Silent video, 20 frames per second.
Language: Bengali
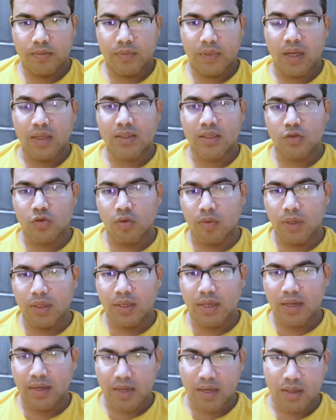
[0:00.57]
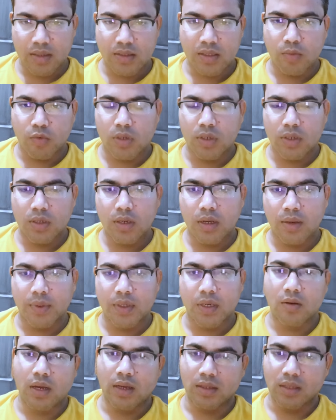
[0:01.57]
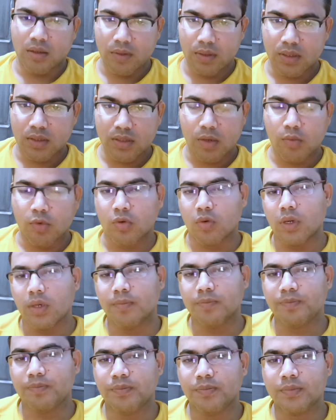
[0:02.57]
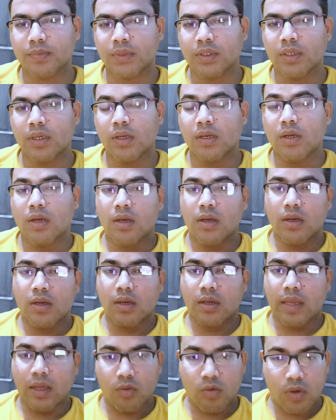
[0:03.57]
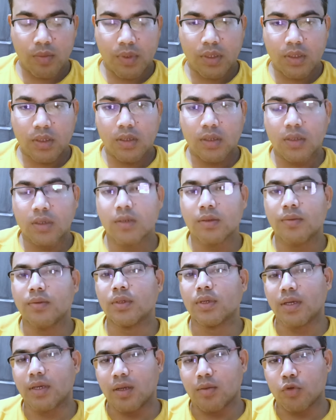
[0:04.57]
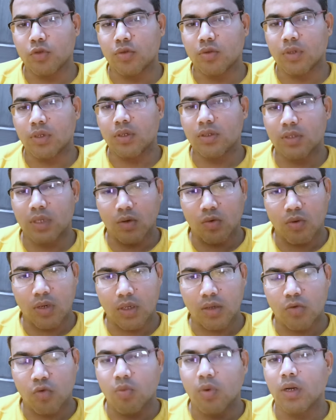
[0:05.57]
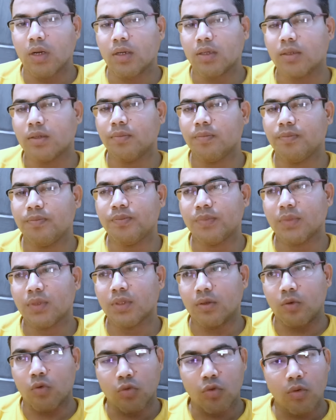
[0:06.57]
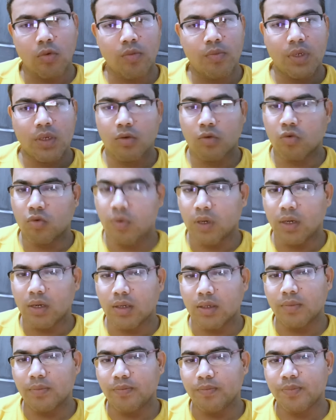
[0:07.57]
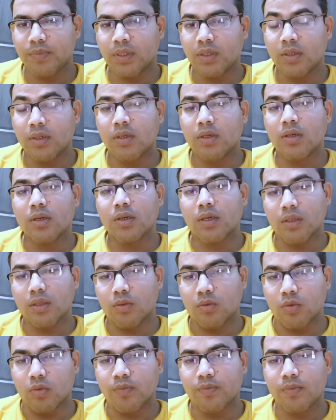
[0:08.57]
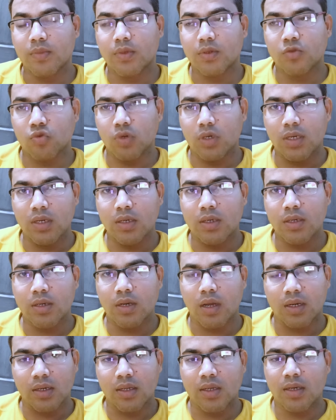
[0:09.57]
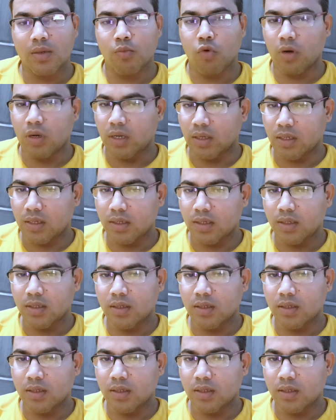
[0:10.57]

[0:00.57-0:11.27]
আজকে সবাই কে কে আরের সাপোর্টার আমি না হয় হায়দ্রাবাদকে সাপোর্ট করলাম কেন আমার কে কে আর পছন্দ না শাহরুখ খানকে খুব ভালো লাগে গৌতম গম্ভীরকেও খুব ভালো লাগে কিন্তু সুনীল নারিনের বলটাকে